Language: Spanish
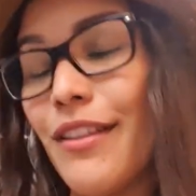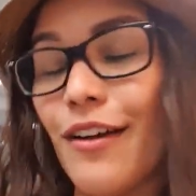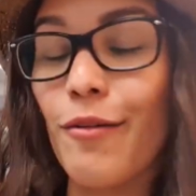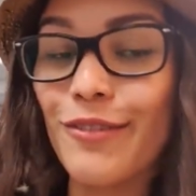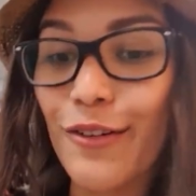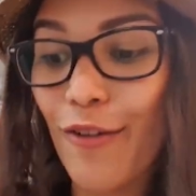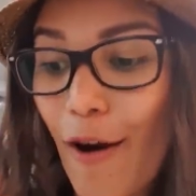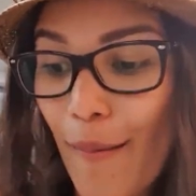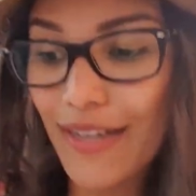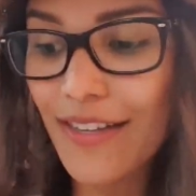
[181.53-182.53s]
de cómo tú
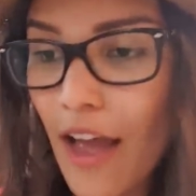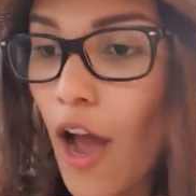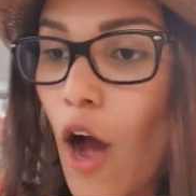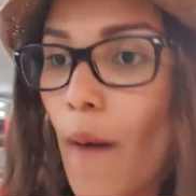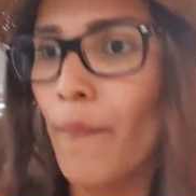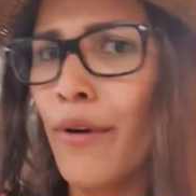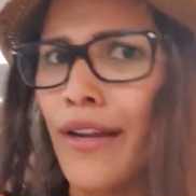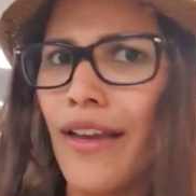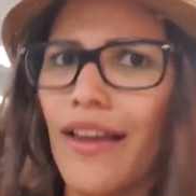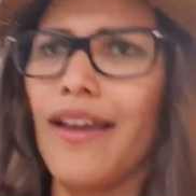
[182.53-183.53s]
comas,
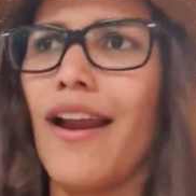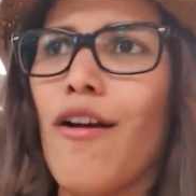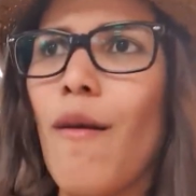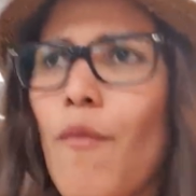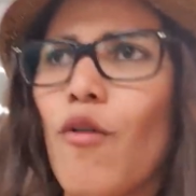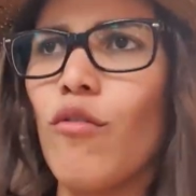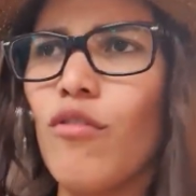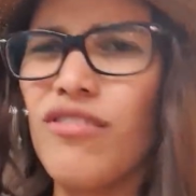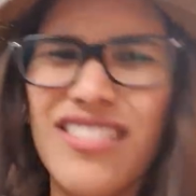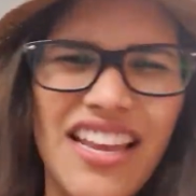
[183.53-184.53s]
porque eran como
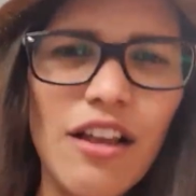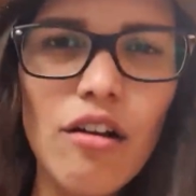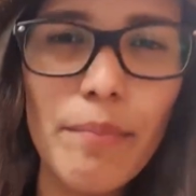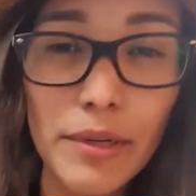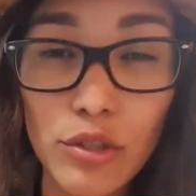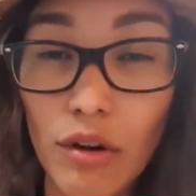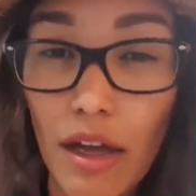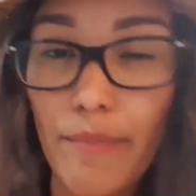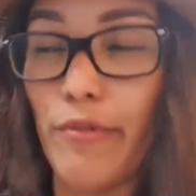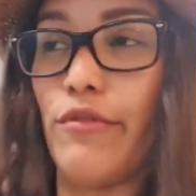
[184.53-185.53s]
cinco pechugas
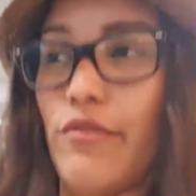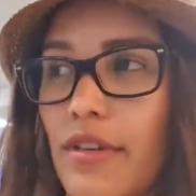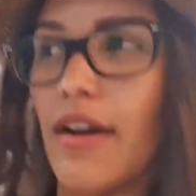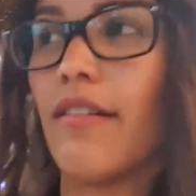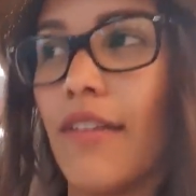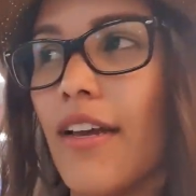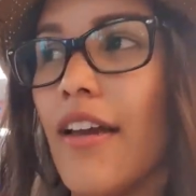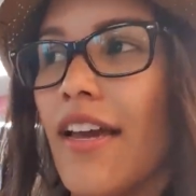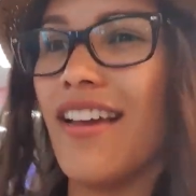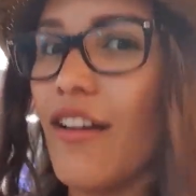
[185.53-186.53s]
de pollo, o sea,
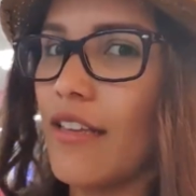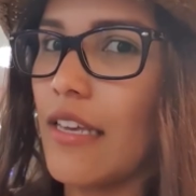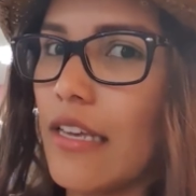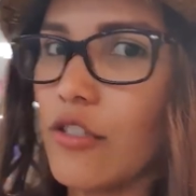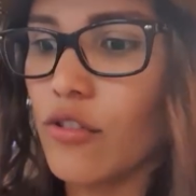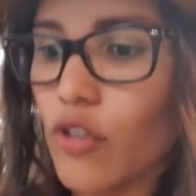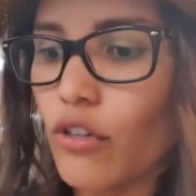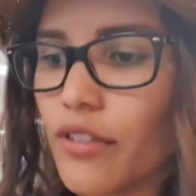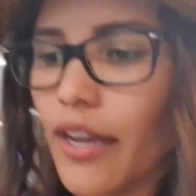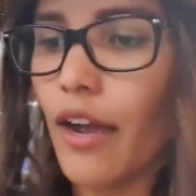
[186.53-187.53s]
y
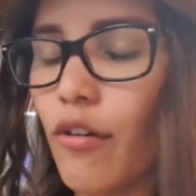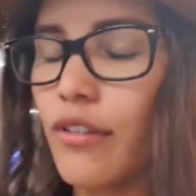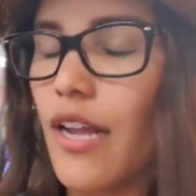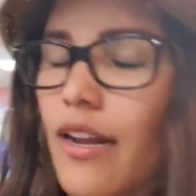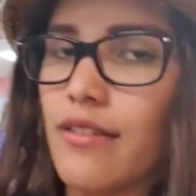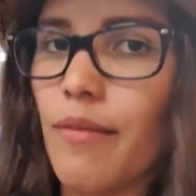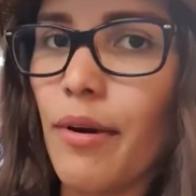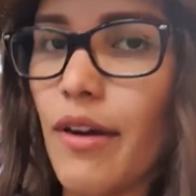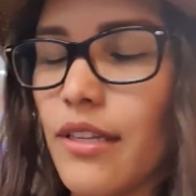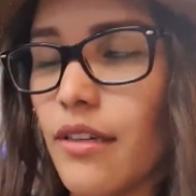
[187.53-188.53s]
12 euros te alcanza
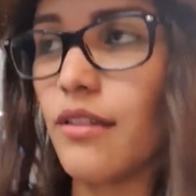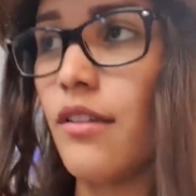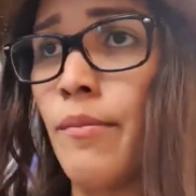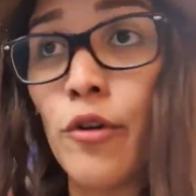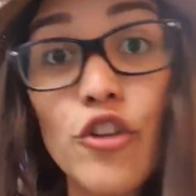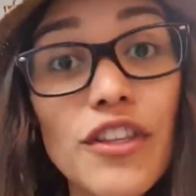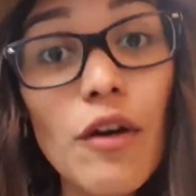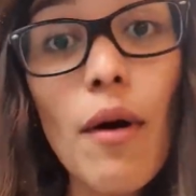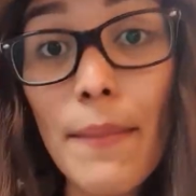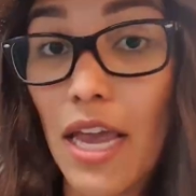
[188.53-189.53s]
para bastante tiempo. Yo
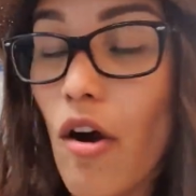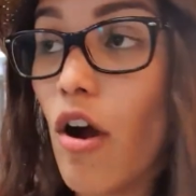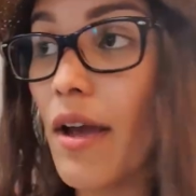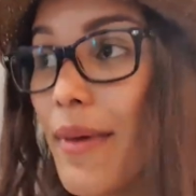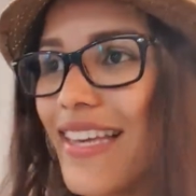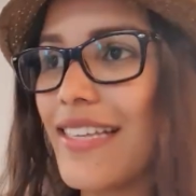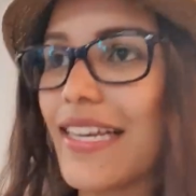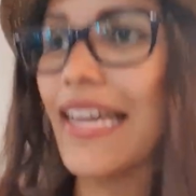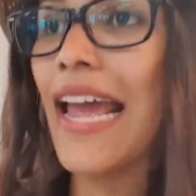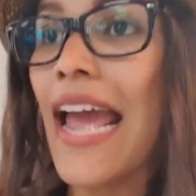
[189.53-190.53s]
tengo amigos que me
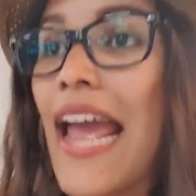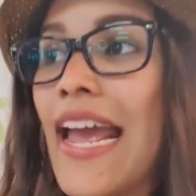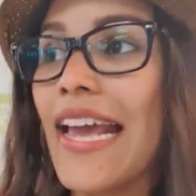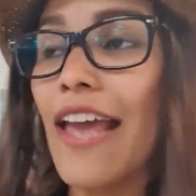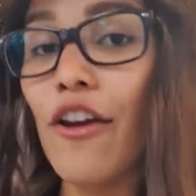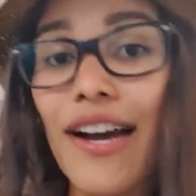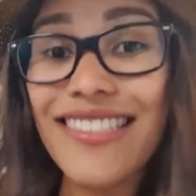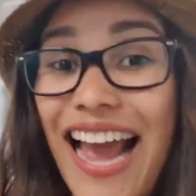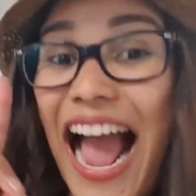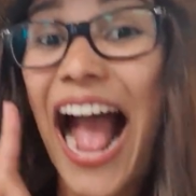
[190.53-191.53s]
dicen que ellos
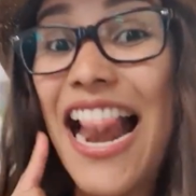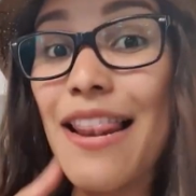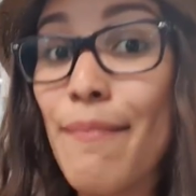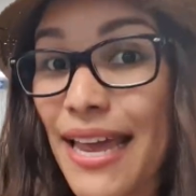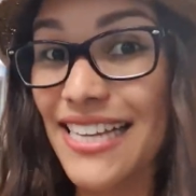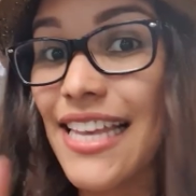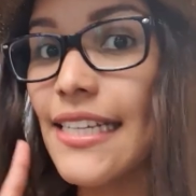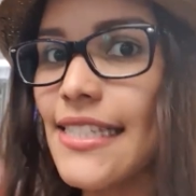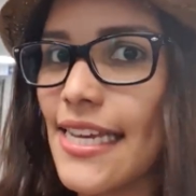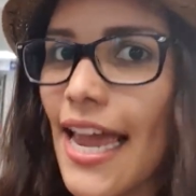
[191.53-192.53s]
gastan al mes
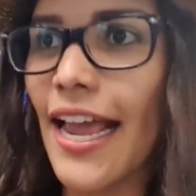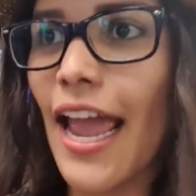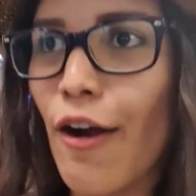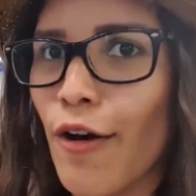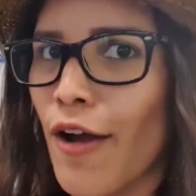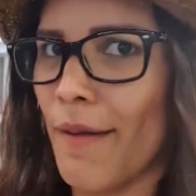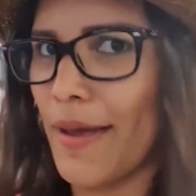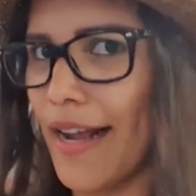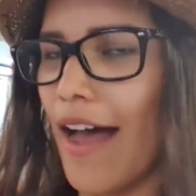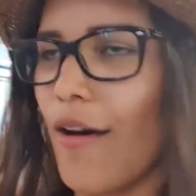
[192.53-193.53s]
100 euros en
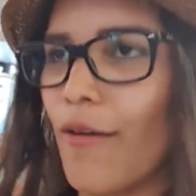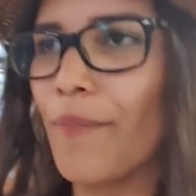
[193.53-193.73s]
mercado.